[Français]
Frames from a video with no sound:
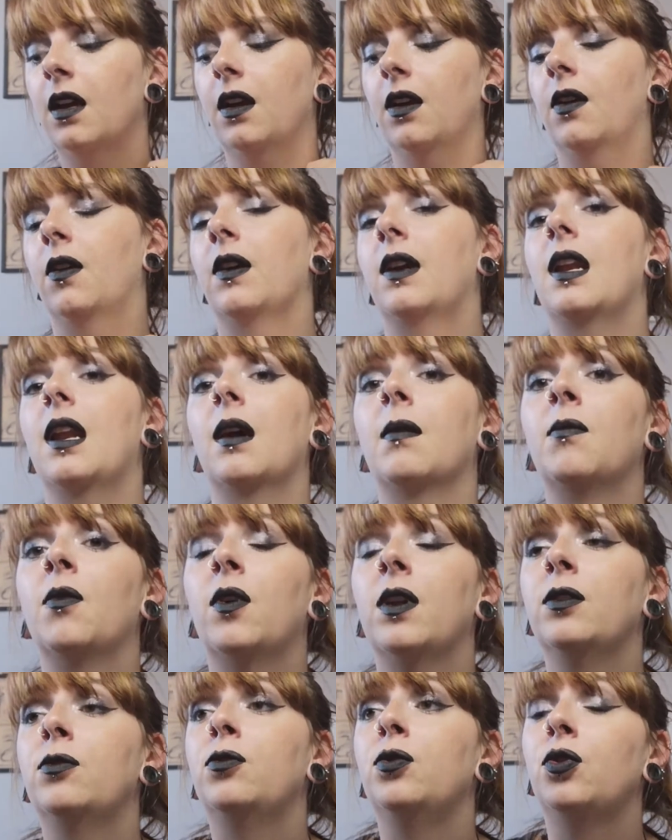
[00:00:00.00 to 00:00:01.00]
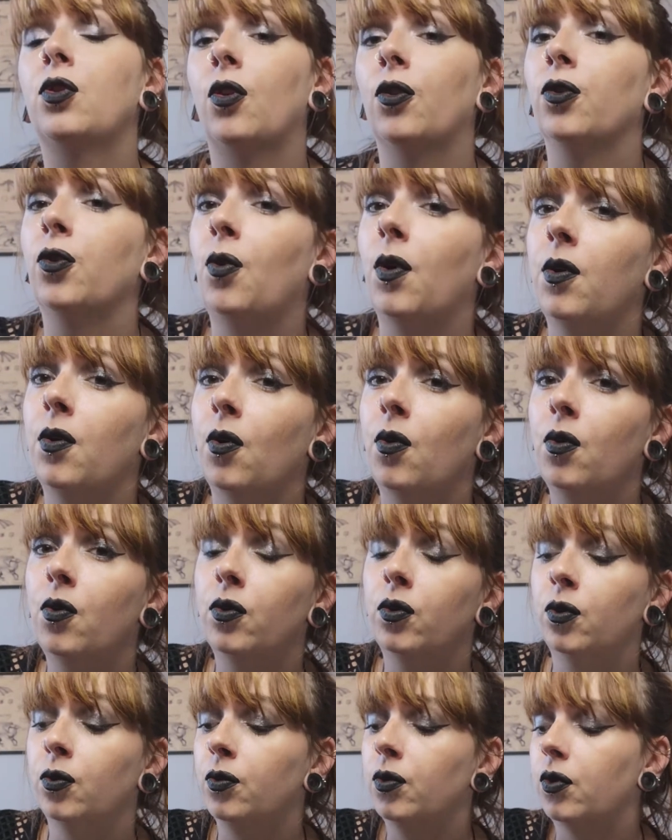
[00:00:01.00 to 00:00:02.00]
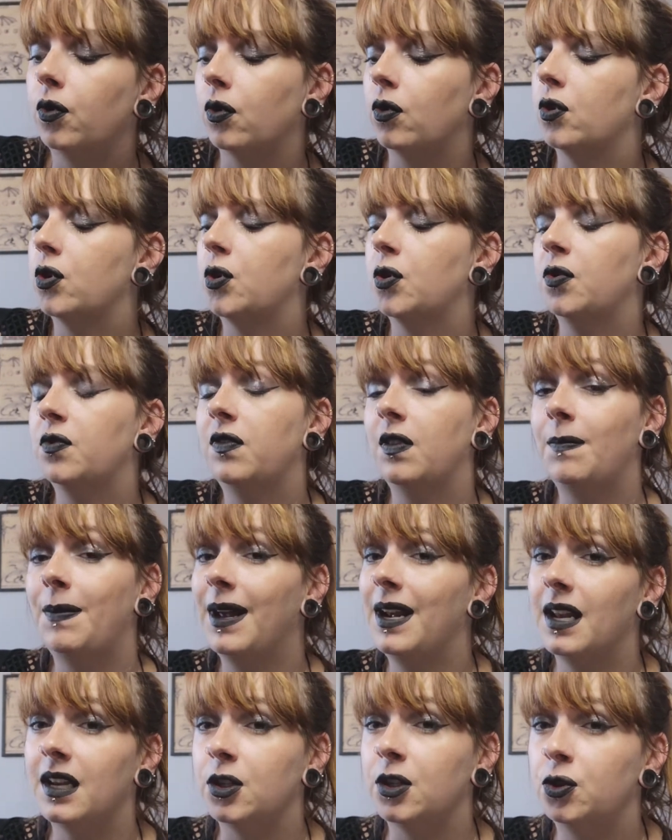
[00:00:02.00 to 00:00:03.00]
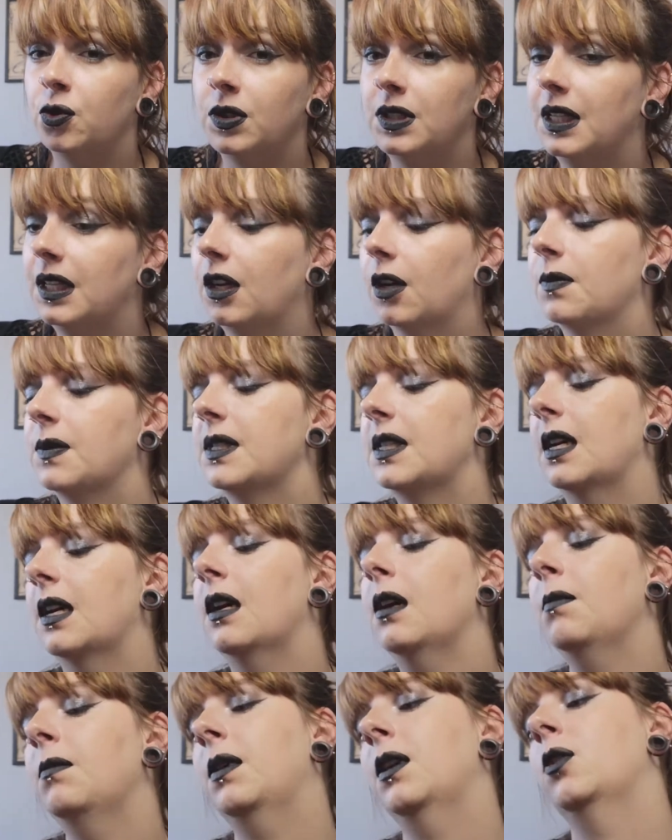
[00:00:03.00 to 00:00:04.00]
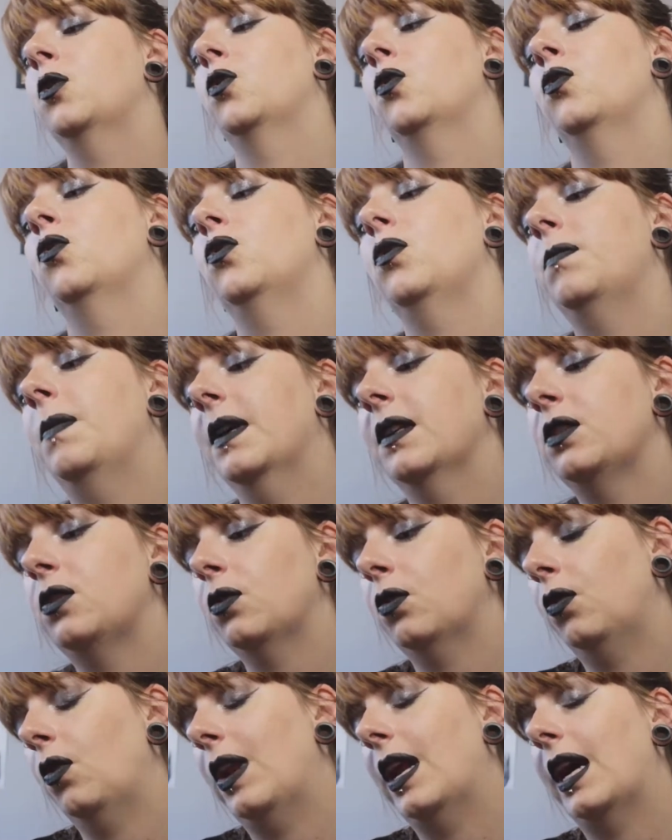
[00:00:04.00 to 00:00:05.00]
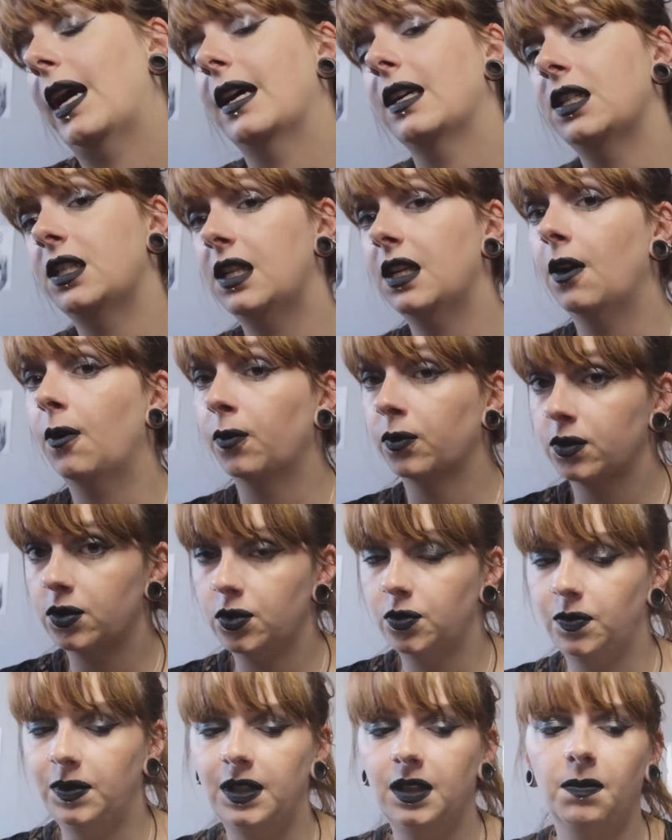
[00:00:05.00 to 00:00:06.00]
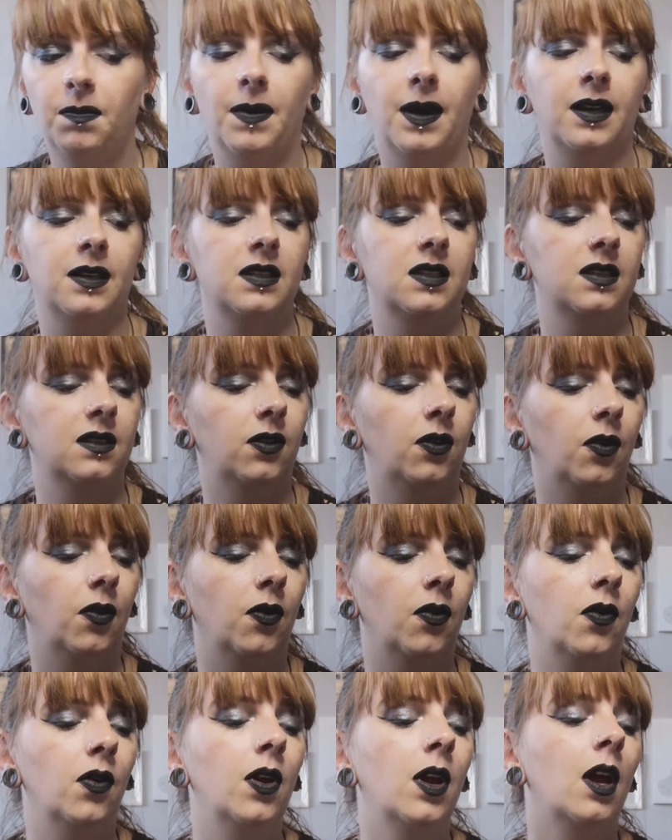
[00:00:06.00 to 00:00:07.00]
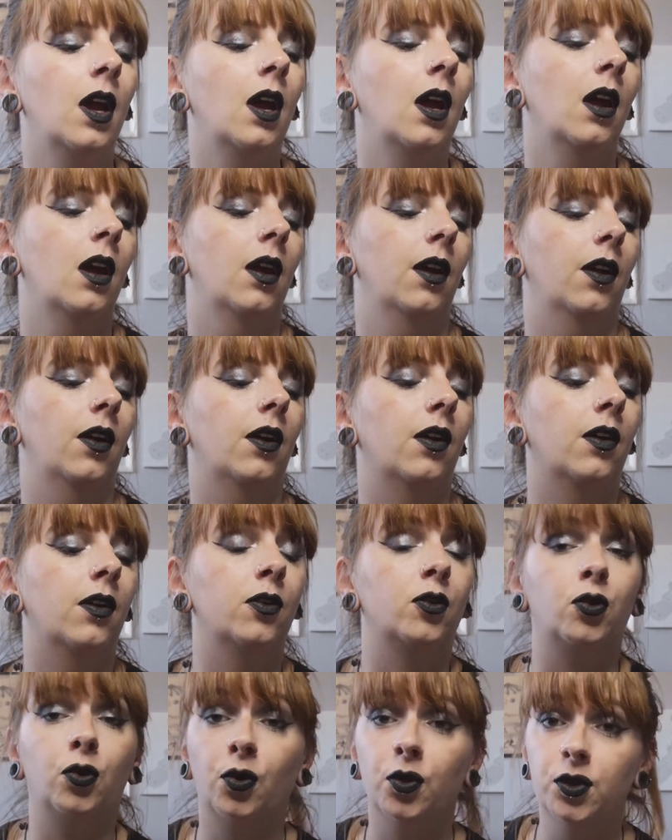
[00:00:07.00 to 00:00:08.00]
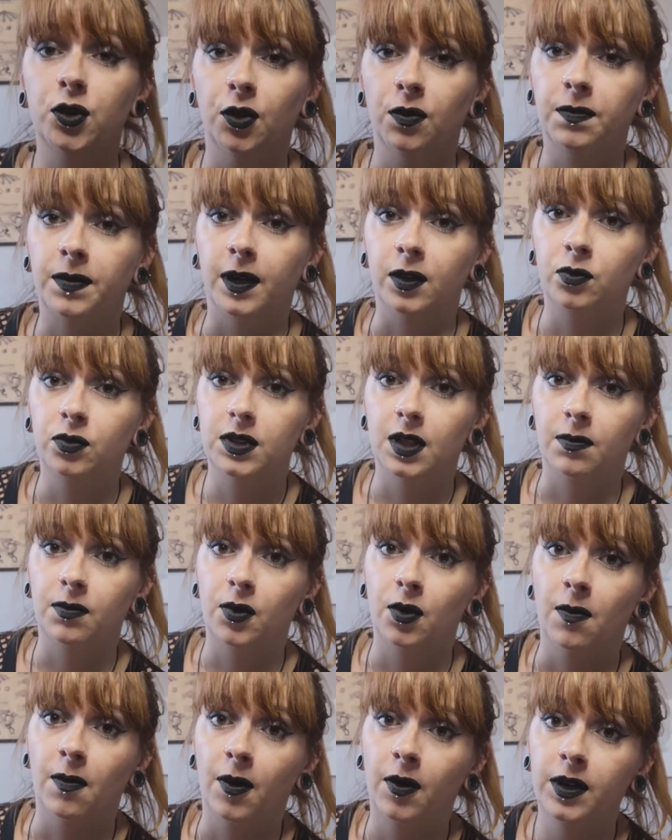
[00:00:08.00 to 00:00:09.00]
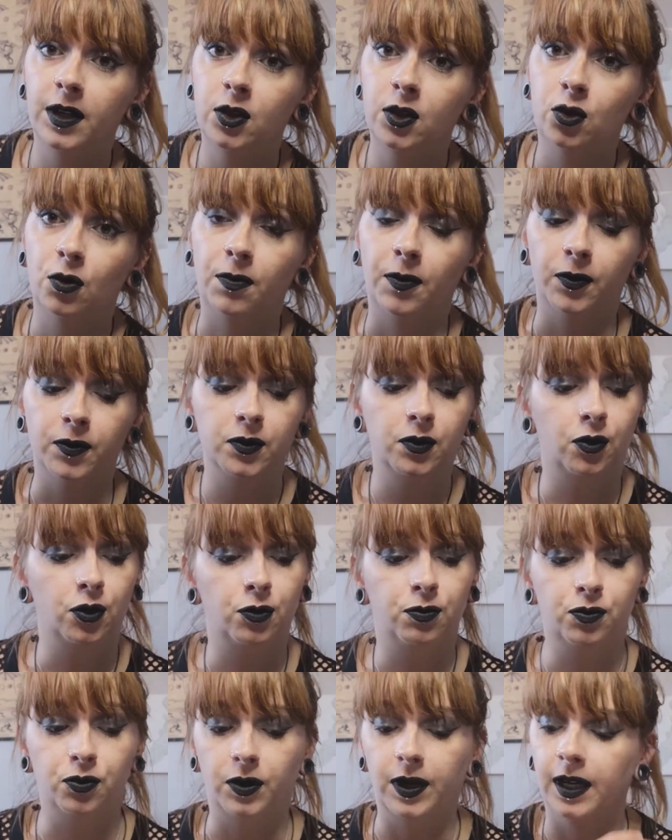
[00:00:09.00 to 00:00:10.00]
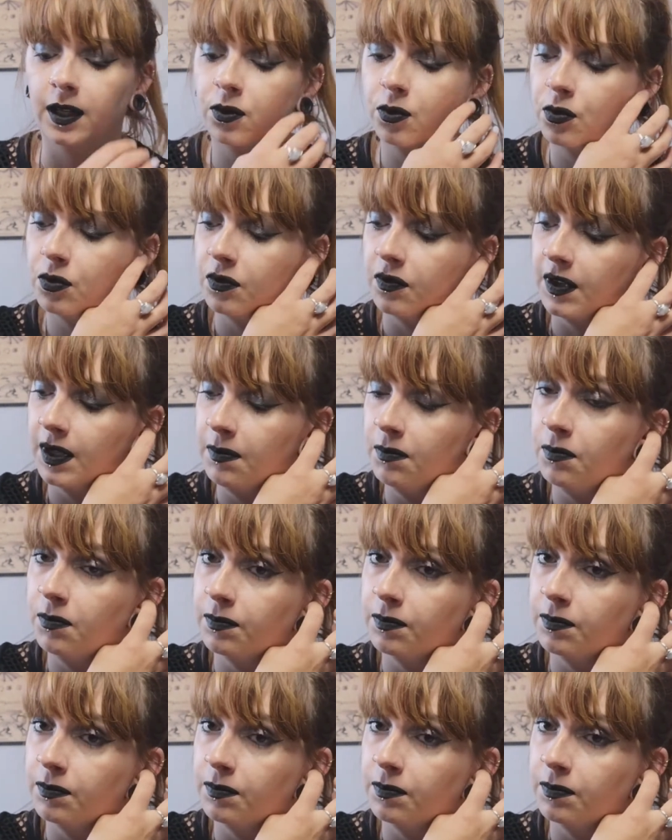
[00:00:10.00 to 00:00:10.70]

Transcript: euh, clairement elle coûte 33 euros donc euh, je ne vais pas la jeter comme ça mais je ne suis pas sûre de la racheter ensuite parce que euh, je cautionne pas tout simplement et je pense que je pourrais trouver